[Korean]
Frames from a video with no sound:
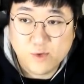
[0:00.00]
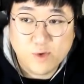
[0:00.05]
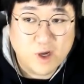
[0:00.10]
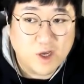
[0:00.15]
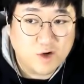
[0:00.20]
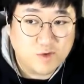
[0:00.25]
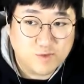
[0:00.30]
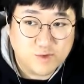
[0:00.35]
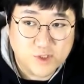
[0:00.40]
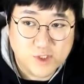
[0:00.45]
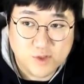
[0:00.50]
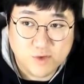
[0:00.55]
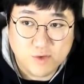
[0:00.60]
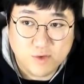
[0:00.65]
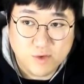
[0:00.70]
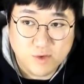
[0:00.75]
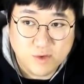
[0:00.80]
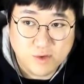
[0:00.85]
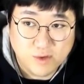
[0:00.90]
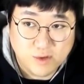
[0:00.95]
소가로
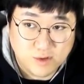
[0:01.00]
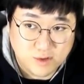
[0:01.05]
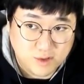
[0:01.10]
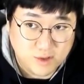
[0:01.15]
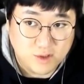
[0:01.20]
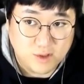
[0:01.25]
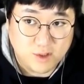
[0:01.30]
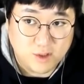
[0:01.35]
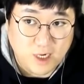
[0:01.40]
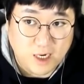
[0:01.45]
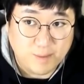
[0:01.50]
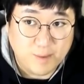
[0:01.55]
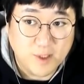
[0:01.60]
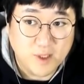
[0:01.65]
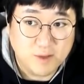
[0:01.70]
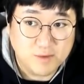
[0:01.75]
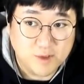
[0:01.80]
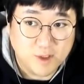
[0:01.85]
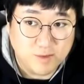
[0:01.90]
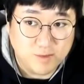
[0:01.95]
붙이고 그 저희
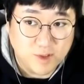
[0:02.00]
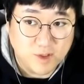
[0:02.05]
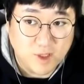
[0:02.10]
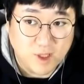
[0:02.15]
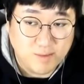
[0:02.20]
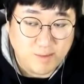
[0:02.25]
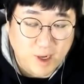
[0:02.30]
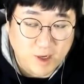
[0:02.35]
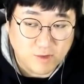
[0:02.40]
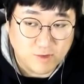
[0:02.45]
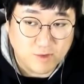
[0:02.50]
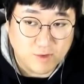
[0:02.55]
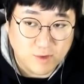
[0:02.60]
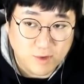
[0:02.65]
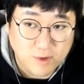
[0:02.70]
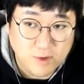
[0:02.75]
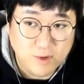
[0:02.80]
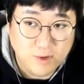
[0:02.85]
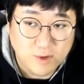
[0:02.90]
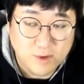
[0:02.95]
락밴드처럼 닉네임
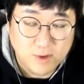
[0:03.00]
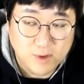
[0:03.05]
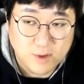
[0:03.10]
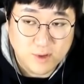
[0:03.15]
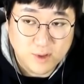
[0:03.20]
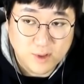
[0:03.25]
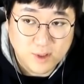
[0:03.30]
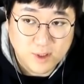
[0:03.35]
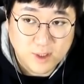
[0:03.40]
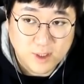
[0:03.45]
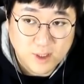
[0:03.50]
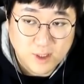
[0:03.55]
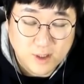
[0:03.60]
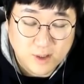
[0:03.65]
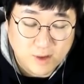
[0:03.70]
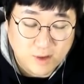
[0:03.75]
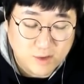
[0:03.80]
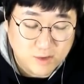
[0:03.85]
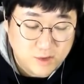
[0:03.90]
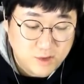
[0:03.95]
바꾸고 네
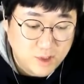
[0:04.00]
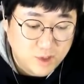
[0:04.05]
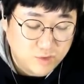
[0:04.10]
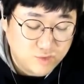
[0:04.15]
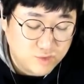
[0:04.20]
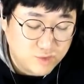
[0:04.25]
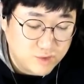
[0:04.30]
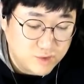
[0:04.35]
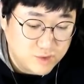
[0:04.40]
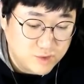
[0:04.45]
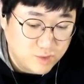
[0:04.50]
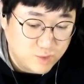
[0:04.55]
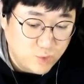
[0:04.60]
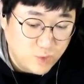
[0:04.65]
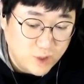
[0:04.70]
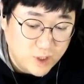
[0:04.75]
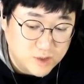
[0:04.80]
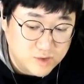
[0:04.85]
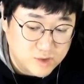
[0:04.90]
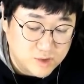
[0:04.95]
어 니네 둘은 좀
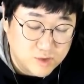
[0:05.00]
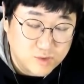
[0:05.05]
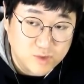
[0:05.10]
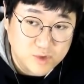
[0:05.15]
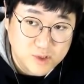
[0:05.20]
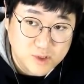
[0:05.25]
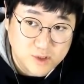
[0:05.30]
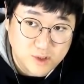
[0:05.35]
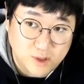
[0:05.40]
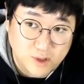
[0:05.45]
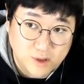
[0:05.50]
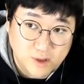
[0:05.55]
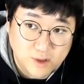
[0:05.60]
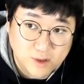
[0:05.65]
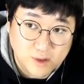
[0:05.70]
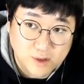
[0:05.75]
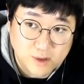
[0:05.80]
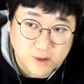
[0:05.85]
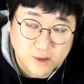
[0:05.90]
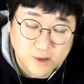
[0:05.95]
노래 계속 듣고 있어
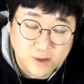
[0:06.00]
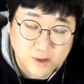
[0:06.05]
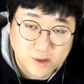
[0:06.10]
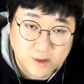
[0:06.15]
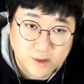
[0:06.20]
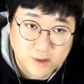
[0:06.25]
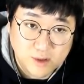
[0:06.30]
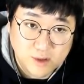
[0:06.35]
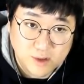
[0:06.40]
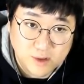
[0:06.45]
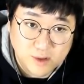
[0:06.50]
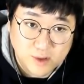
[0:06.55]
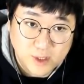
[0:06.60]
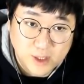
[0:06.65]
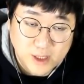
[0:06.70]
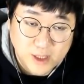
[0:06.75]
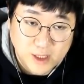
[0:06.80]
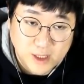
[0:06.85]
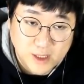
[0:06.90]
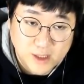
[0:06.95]

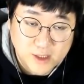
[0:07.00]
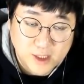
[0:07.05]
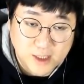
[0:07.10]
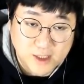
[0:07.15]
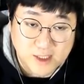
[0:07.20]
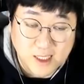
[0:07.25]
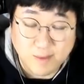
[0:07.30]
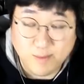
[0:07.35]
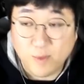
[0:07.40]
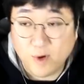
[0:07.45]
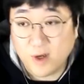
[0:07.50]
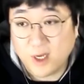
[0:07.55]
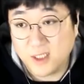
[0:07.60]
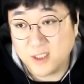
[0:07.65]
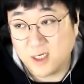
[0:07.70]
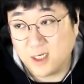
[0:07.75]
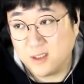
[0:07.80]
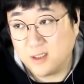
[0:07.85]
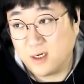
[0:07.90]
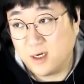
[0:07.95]
자 이제 3번
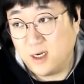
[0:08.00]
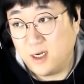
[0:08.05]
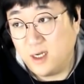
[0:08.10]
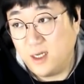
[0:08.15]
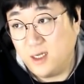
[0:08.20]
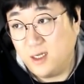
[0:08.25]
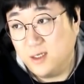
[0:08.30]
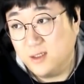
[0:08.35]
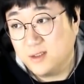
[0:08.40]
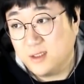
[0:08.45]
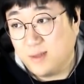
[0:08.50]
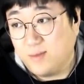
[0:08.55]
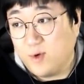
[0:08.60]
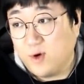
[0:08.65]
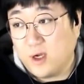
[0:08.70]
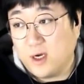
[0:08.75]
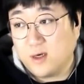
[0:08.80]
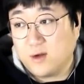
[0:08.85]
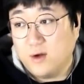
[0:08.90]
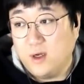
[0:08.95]
가자 얘들아
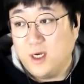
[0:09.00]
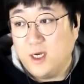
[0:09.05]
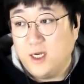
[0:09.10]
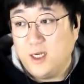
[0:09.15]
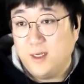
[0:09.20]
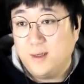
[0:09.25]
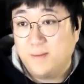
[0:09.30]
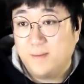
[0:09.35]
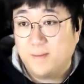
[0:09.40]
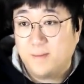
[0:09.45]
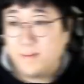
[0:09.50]
3번 갈 거야